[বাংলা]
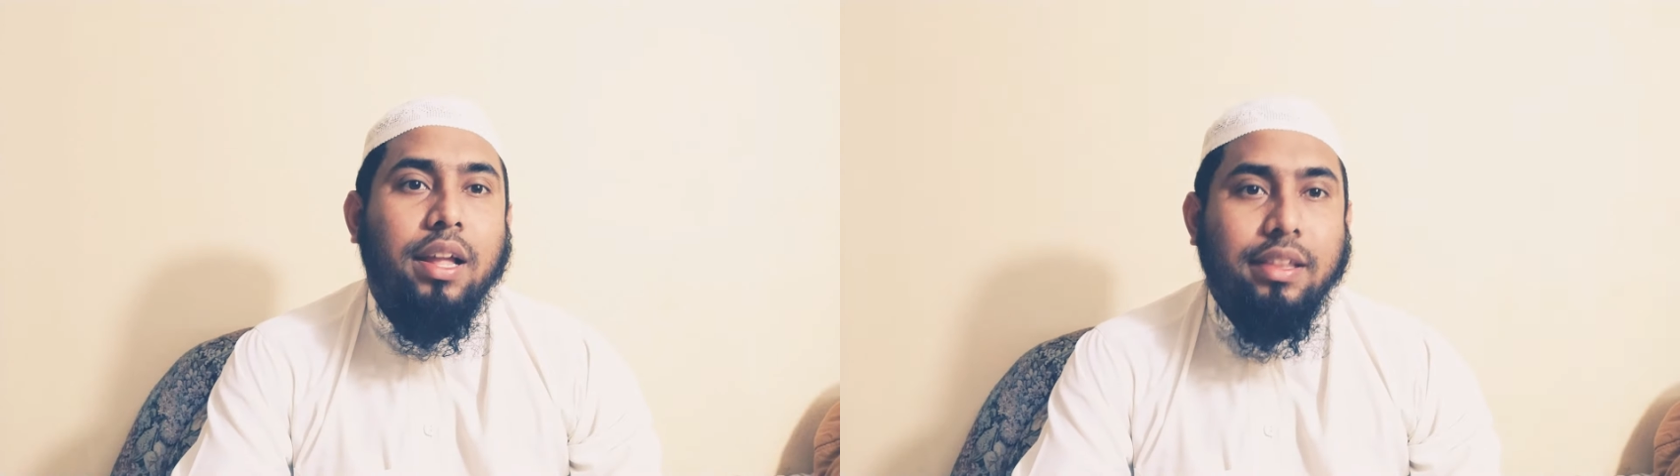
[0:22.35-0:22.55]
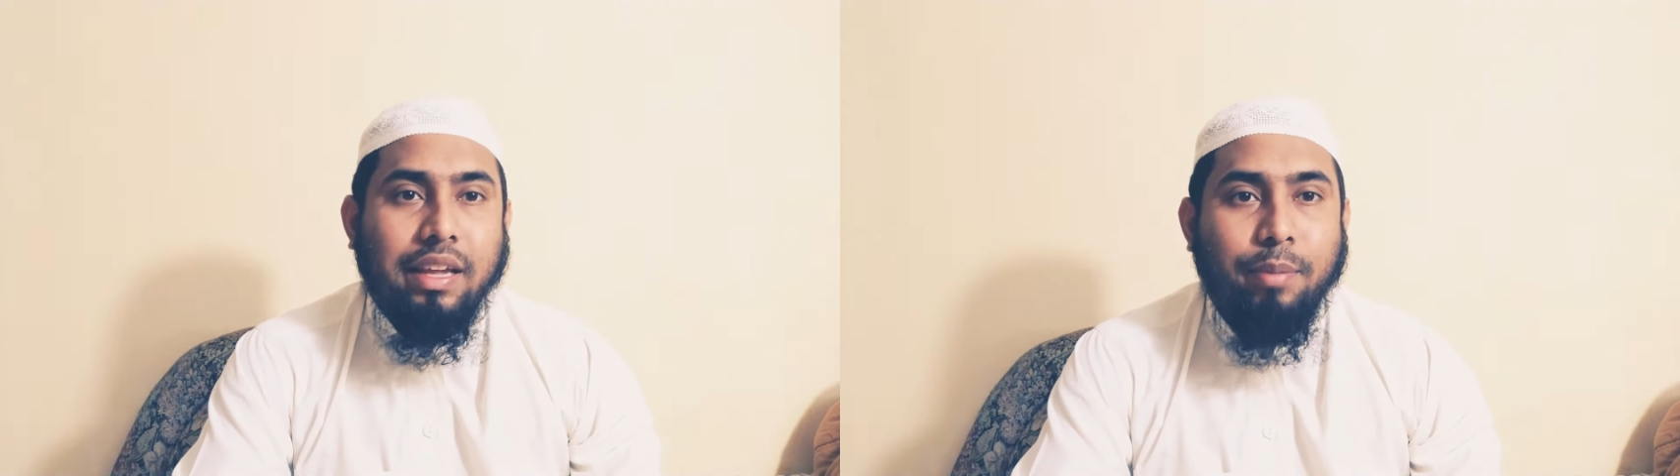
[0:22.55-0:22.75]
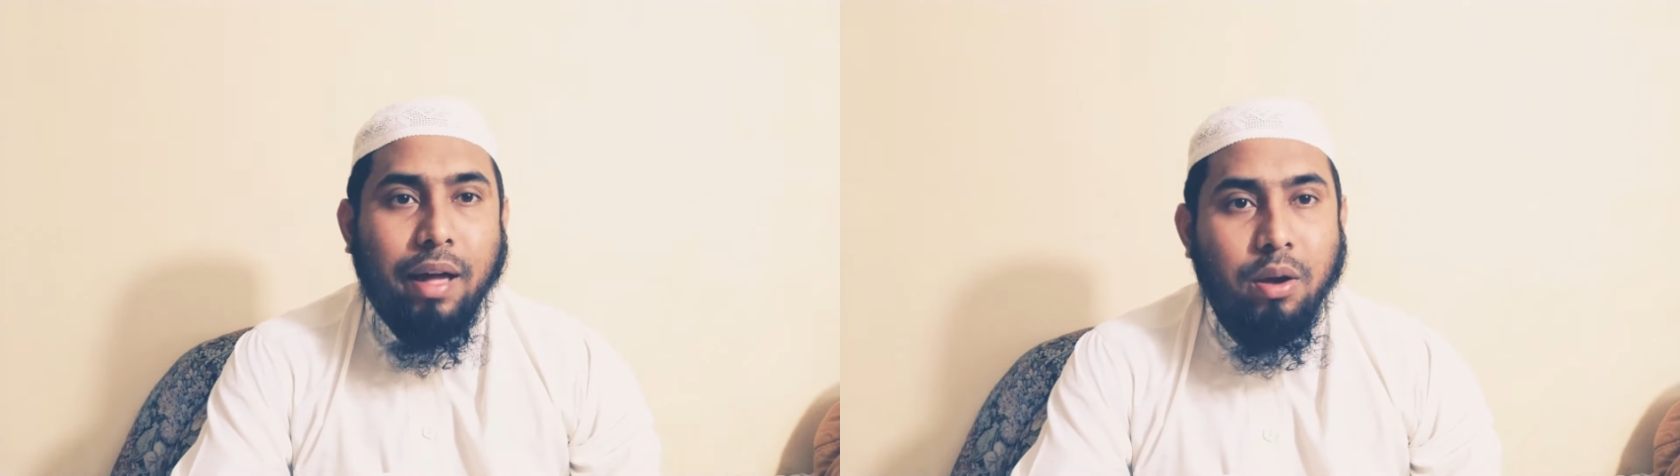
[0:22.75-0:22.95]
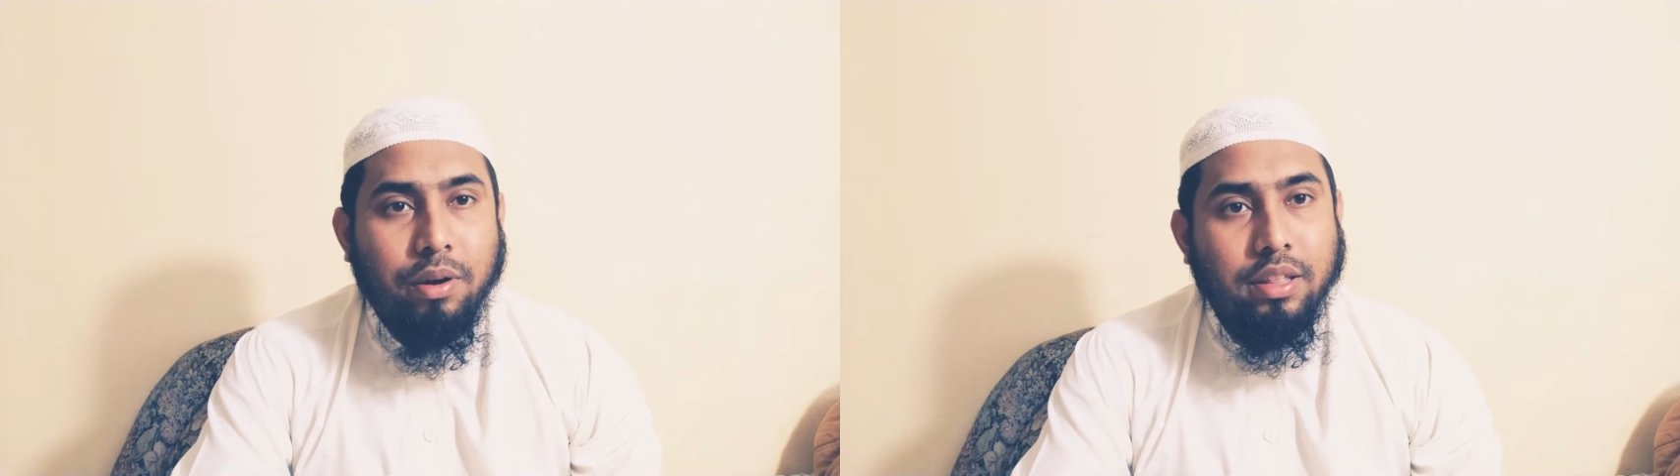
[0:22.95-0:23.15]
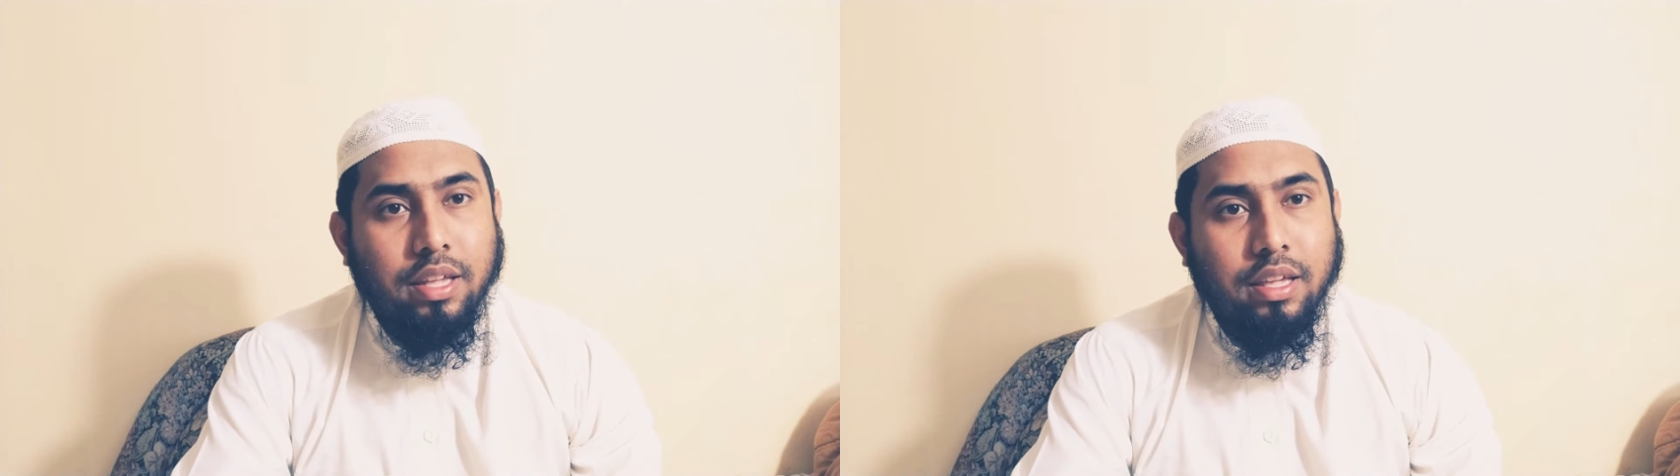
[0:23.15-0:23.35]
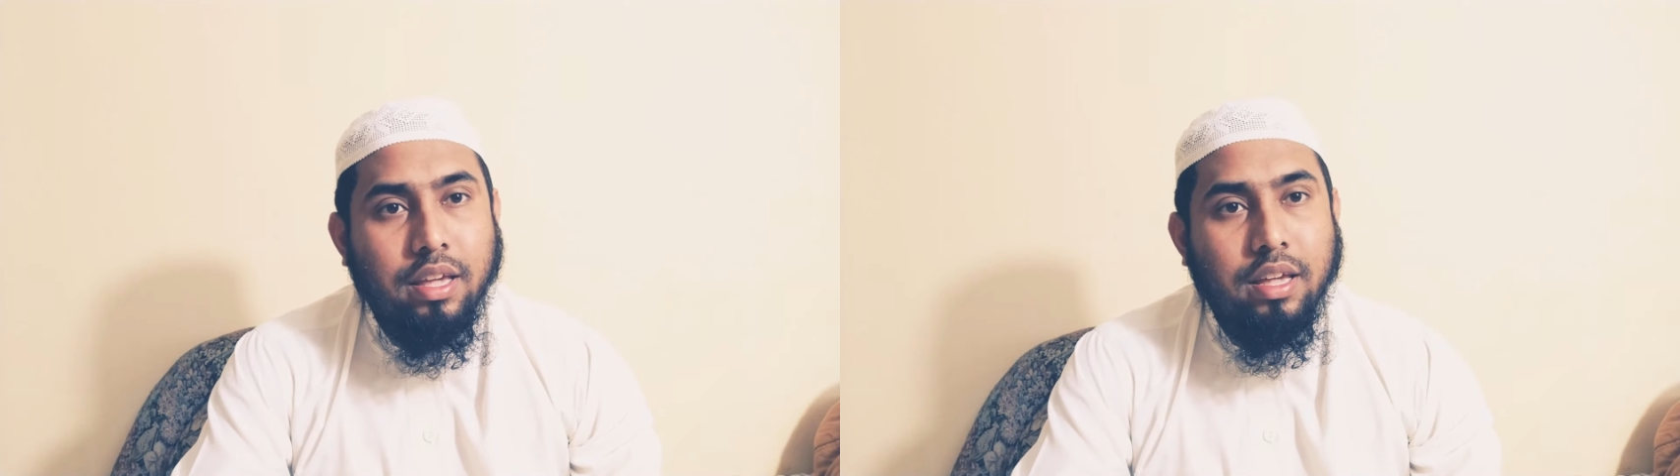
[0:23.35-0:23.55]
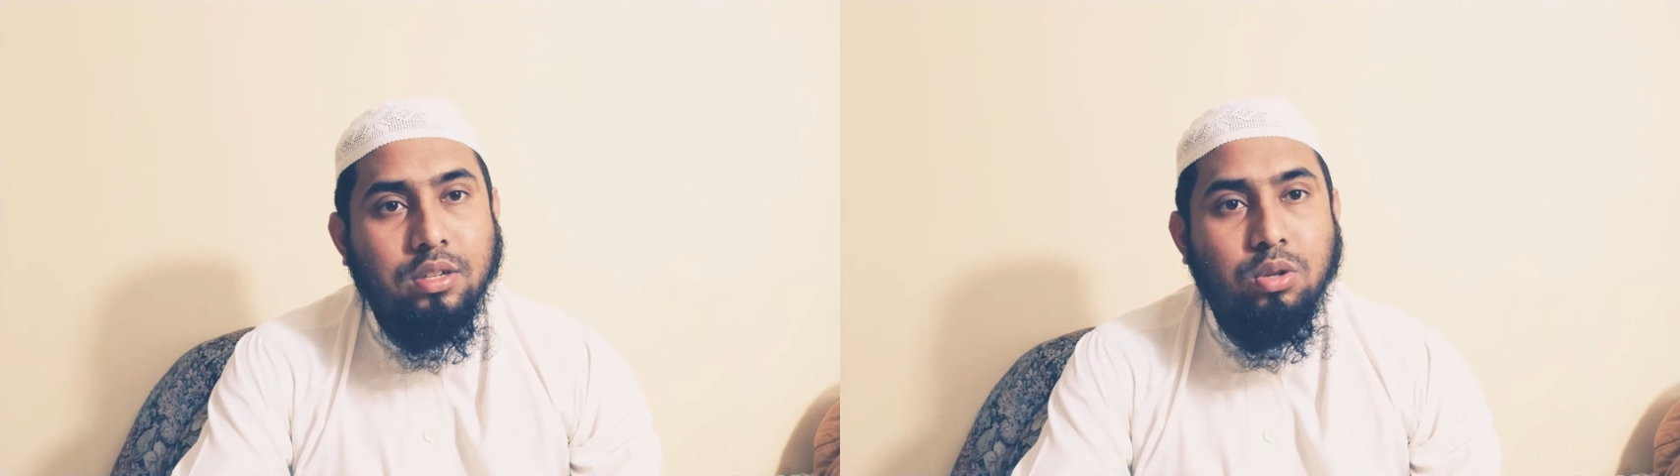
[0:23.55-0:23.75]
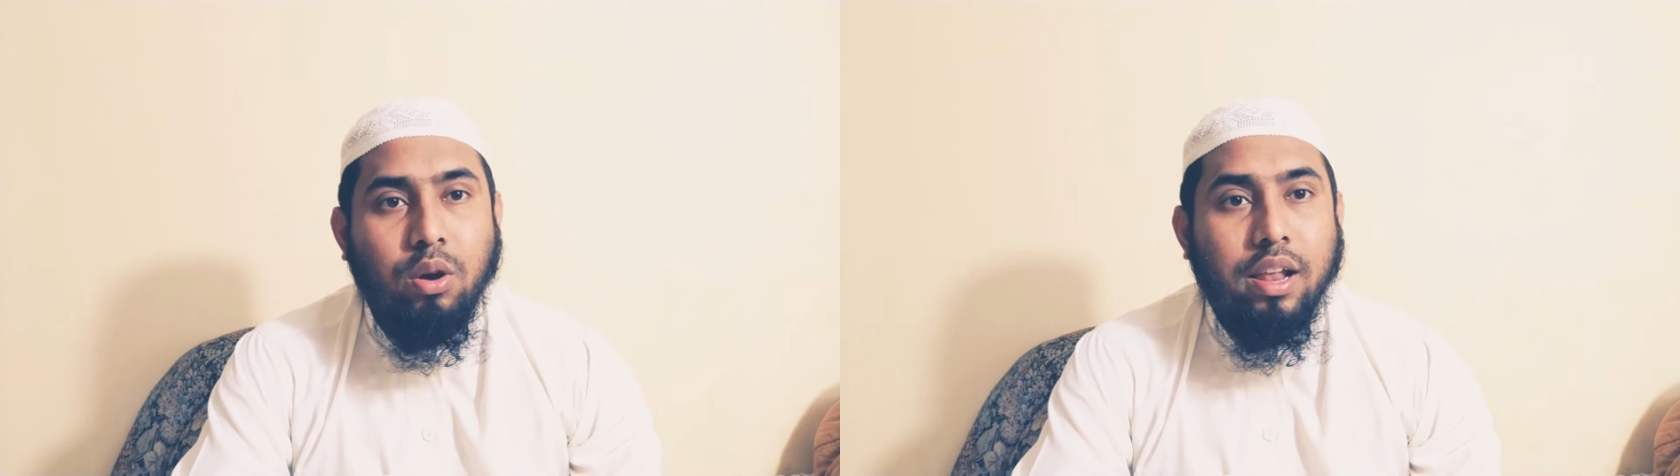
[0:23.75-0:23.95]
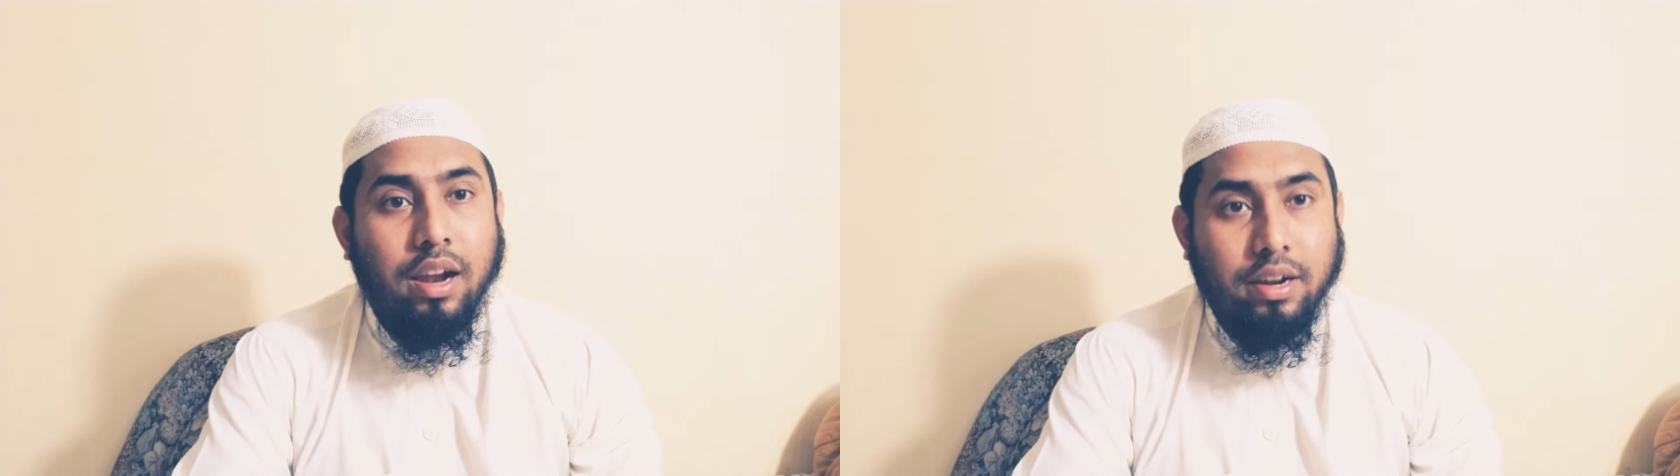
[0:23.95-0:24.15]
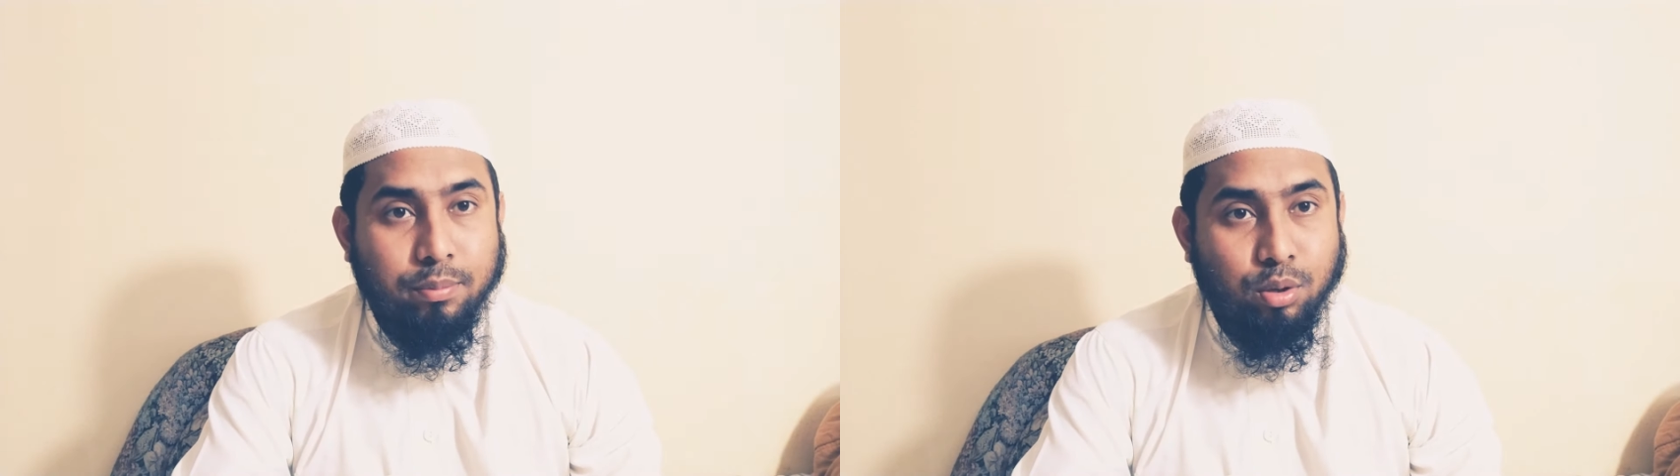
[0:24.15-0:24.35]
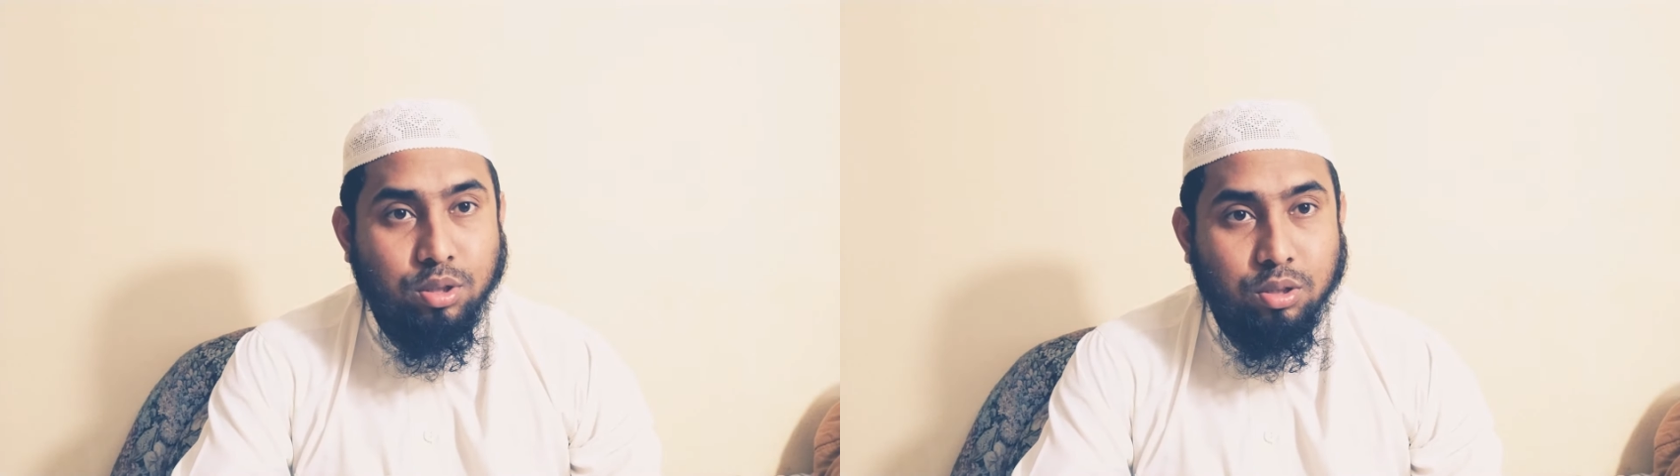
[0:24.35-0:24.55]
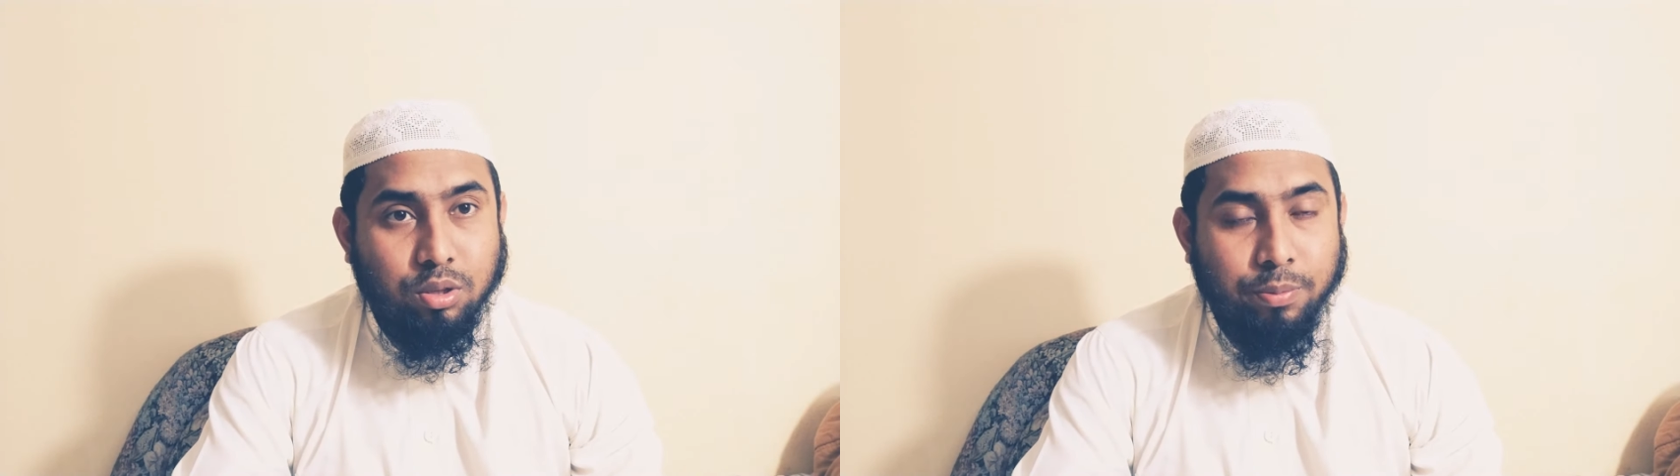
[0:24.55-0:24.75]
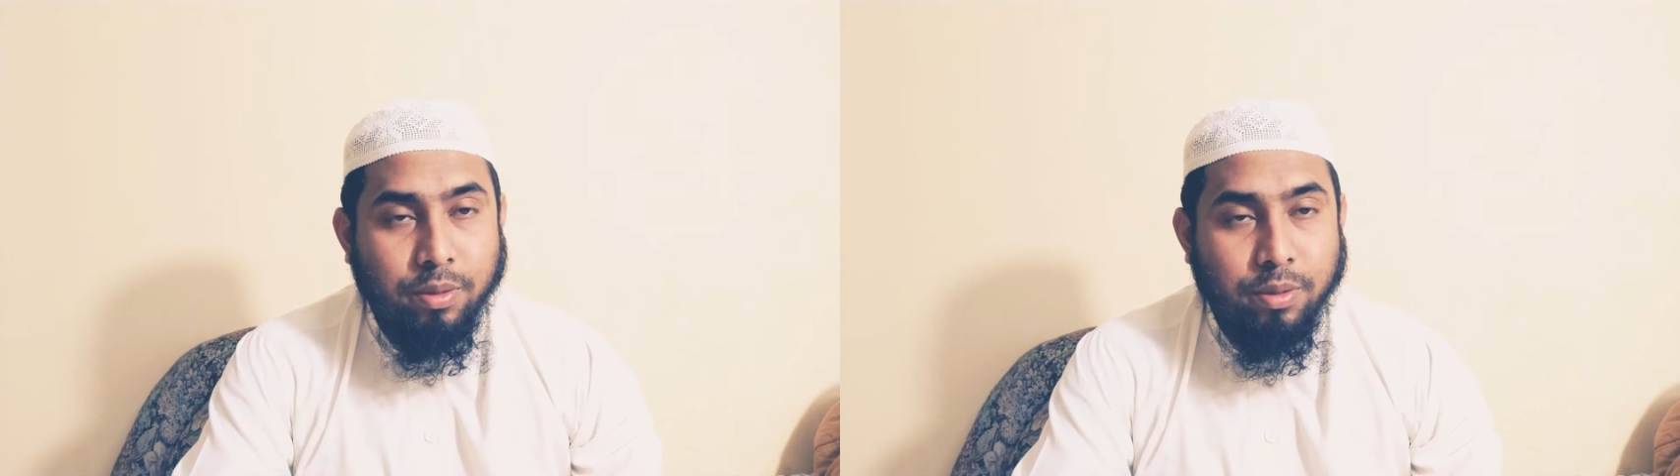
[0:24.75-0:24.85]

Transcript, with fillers: রাতের বারোটা থেকে সকাল আটটা পর্যন্ত